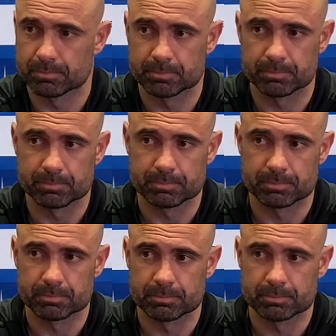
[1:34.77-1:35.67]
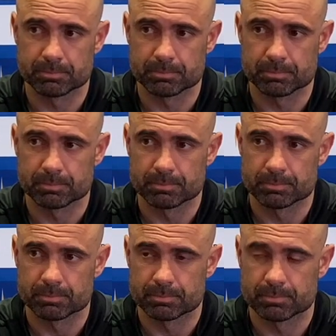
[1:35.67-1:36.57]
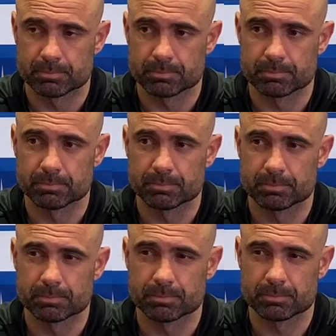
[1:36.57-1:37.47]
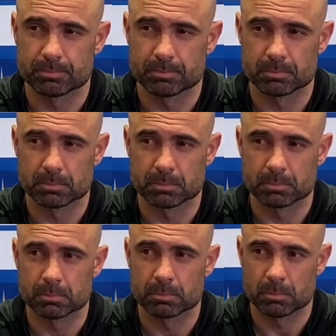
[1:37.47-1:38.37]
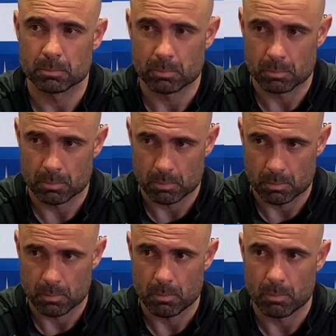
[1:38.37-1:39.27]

En début de saison, enfin au mois de janvier, là, quand vous avez enchaîné plusieurs matchs, vous disiez que c'était plutôt bon